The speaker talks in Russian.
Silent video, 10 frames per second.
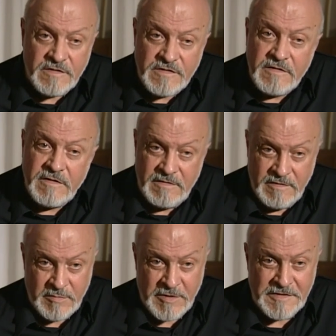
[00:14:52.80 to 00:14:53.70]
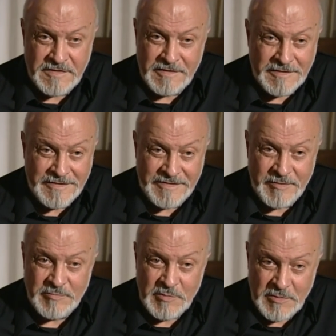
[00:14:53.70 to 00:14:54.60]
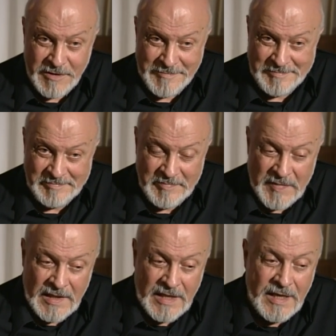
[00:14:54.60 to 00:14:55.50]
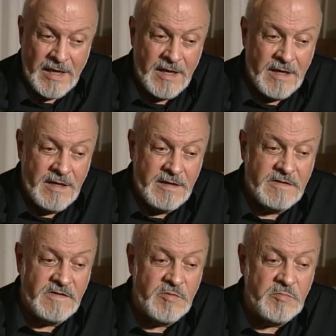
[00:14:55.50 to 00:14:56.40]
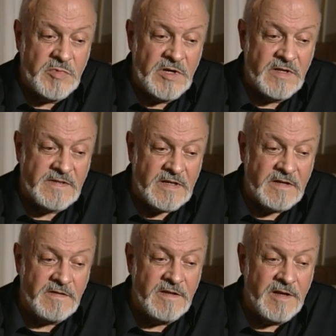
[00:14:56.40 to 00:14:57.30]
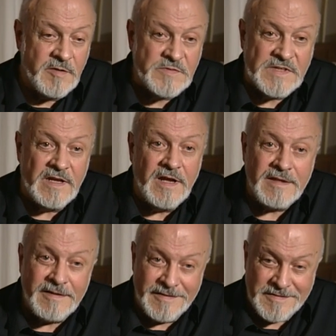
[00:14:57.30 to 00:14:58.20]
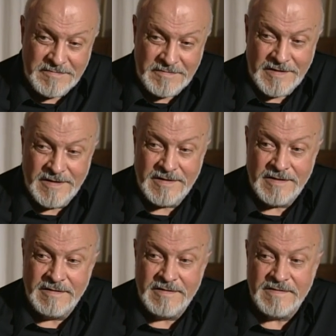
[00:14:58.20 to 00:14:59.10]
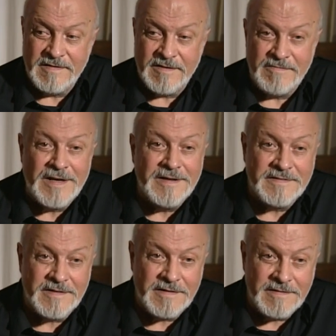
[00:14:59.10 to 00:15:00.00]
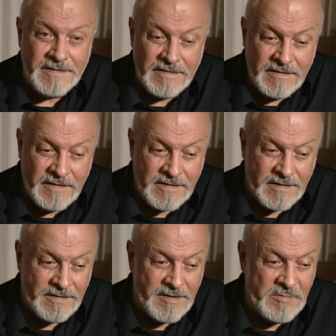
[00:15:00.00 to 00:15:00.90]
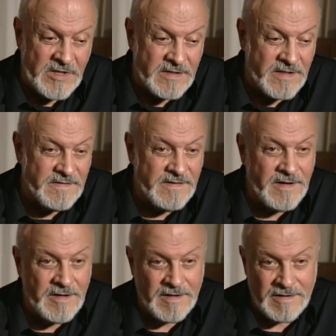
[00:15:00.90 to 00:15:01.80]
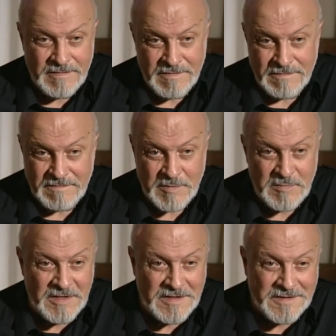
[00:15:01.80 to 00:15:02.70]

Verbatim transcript: жизнь обращалась со мной – чем были сложнее обстоятельства, когда закрывались картины, когда меня таскали в кабинет